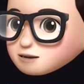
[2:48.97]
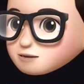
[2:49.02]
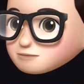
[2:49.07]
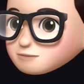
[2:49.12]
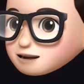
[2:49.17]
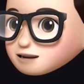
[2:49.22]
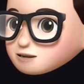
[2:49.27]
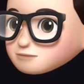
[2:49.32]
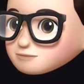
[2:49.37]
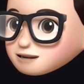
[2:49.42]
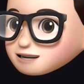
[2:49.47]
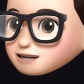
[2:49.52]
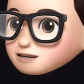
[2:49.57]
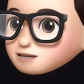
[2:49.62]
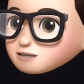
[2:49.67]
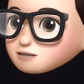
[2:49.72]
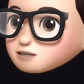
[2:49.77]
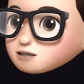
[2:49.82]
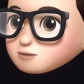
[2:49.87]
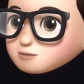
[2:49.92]
Pero en mi
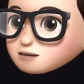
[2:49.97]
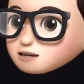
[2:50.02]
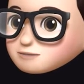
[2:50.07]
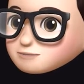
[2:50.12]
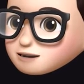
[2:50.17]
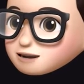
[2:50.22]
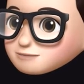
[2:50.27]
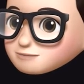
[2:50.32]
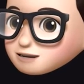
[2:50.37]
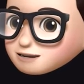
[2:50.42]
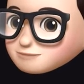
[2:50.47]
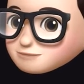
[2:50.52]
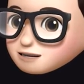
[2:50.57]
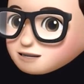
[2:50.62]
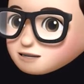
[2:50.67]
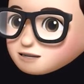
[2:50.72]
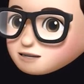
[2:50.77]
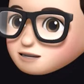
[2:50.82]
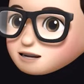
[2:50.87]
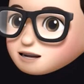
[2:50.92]
caso yo lo voy a llamar maven.
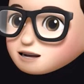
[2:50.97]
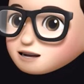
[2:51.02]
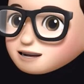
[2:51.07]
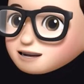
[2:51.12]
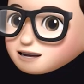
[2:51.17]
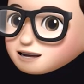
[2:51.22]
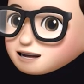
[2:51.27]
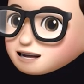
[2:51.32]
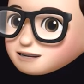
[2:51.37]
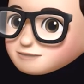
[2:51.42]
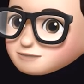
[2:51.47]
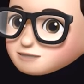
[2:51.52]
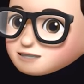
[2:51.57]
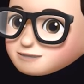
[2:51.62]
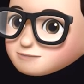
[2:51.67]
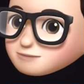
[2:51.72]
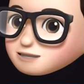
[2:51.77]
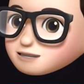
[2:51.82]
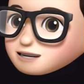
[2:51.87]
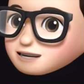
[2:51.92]
¿Y qué vamos
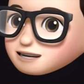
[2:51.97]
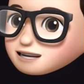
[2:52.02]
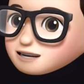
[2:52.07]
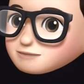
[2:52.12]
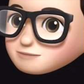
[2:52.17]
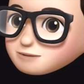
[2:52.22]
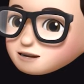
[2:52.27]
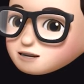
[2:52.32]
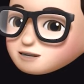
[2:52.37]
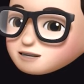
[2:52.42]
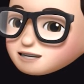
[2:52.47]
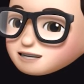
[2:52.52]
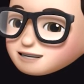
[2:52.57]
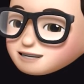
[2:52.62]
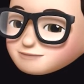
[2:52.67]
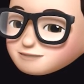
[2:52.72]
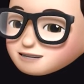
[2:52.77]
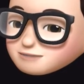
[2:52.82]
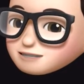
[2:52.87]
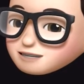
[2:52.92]
a poner aquí en valor de la
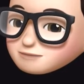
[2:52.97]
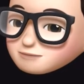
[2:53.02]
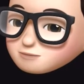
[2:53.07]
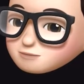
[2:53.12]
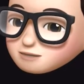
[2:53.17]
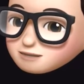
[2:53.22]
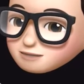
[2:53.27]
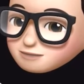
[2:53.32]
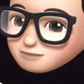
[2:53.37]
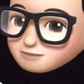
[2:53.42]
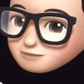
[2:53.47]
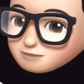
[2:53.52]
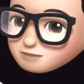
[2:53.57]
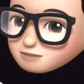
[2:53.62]
variable? Bueno,